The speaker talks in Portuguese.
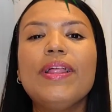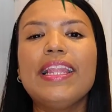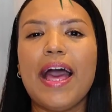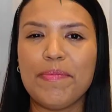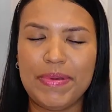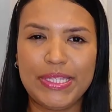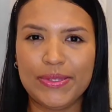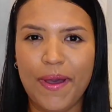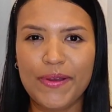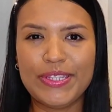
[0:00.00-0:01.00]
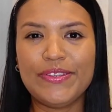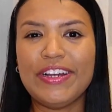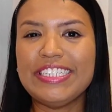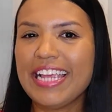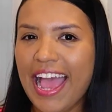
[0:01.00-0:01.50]
Olá pessoal,
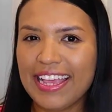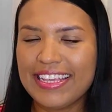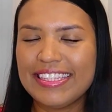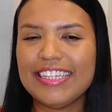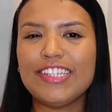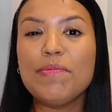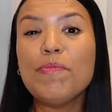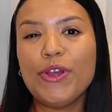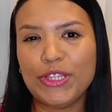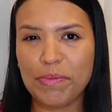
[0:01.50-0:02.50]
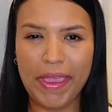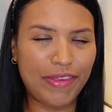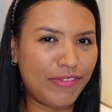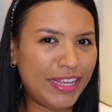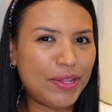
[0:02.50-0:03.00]
eu sou a Jaque, seja
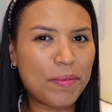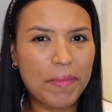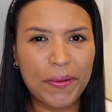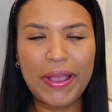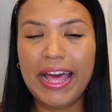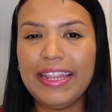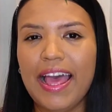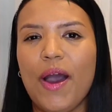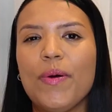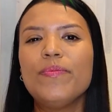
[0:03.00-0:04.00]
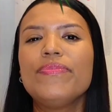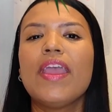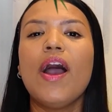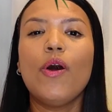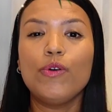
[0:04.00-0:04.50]
muito bem-vindo ao meu canal.
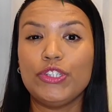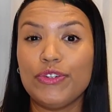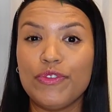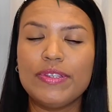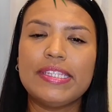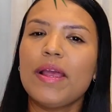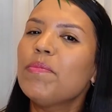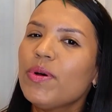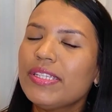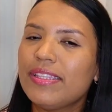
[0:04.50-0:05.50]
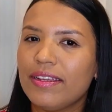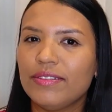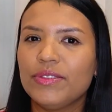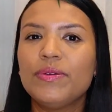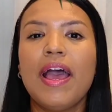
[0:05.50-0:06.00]
Hoje eu vou estar
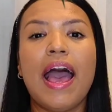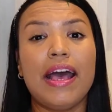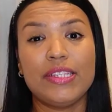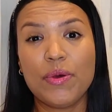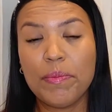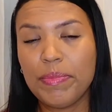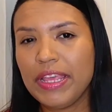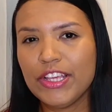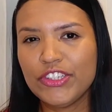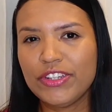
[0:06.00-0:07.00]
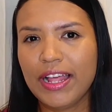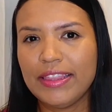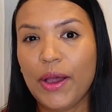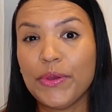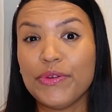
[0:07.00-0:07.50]
mostrando as comprinhas
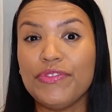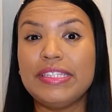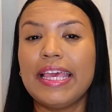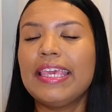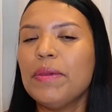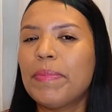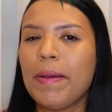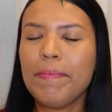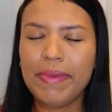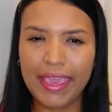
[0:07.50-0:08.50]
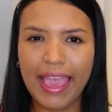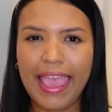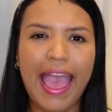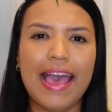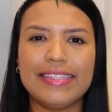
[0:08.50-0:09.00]
de Natal que eu fiz aqui para
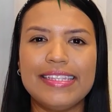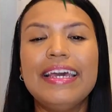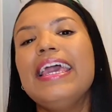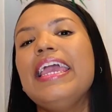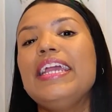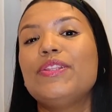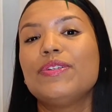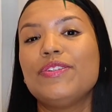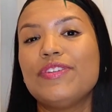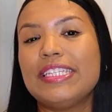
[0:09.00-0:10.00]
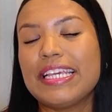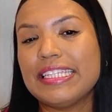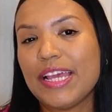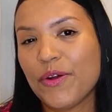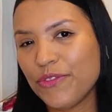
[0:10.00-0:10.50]
minha casa. Então se
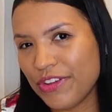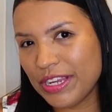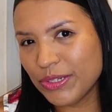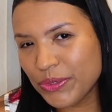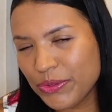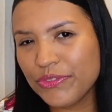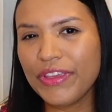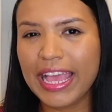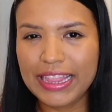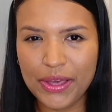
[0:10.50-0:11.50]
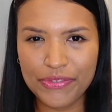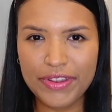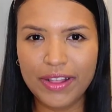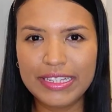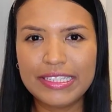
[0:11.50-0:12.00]
você quiser conferir tudo, fica
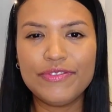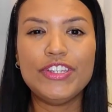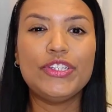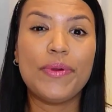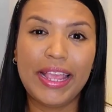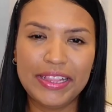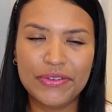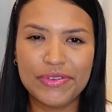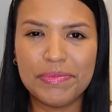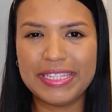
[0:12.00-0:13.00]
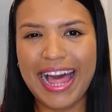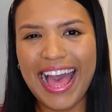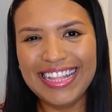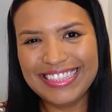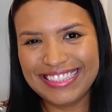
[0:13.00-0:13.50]
até o final desse vídeo. Bem, então
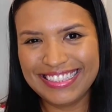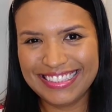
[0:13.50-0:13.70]
vamos lá?